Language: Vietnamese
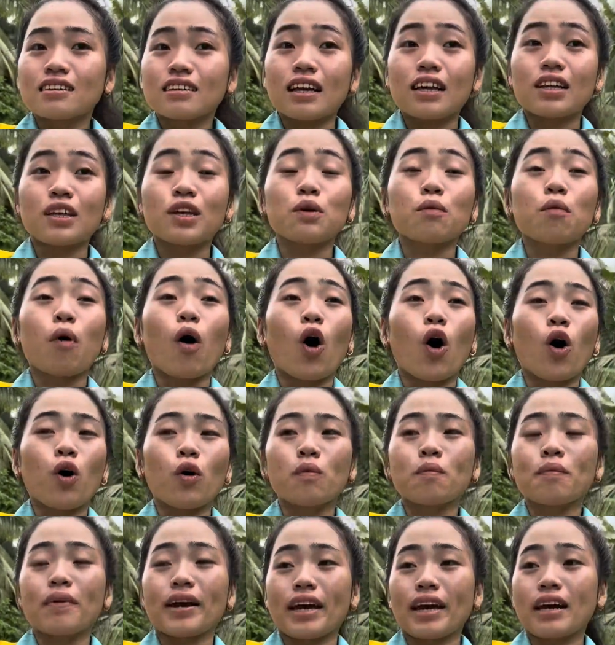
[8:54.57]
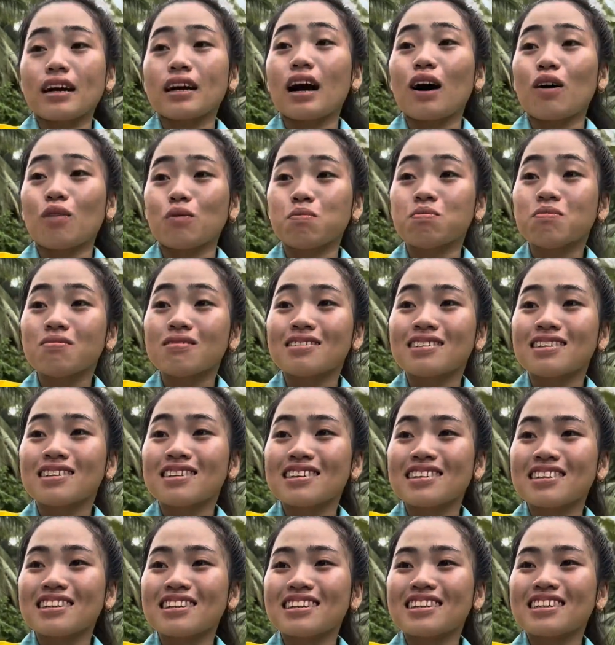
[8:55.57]
dạ đi bộ mẹ cổng à,
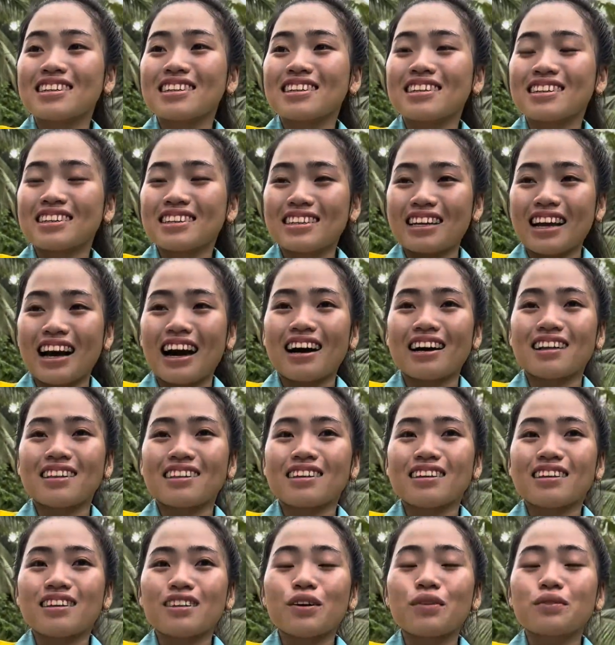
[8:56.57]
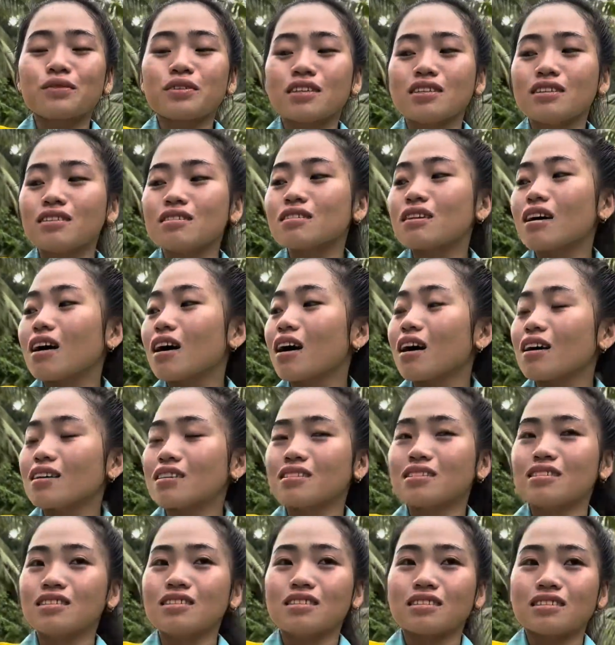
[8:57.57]
mẹ cổng ha dạ. Thôi, mẹ cổng lúc trước luôn. Ờ,
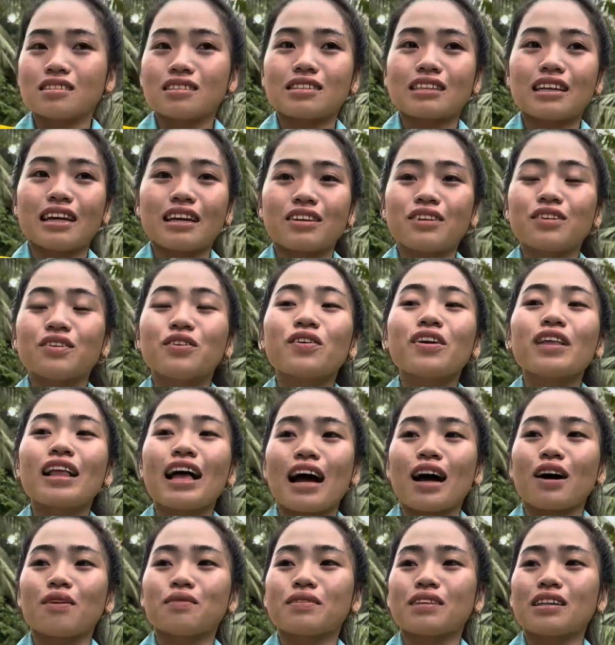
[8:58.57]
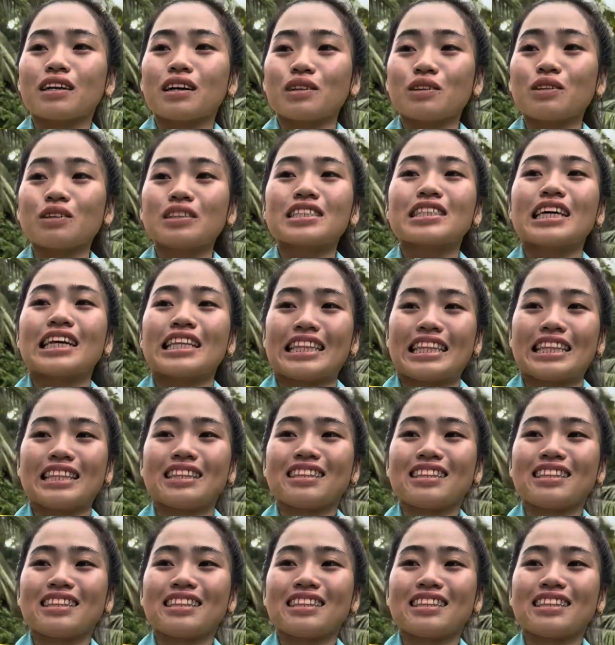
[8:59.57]
đường này chưa có làm à, đường xình.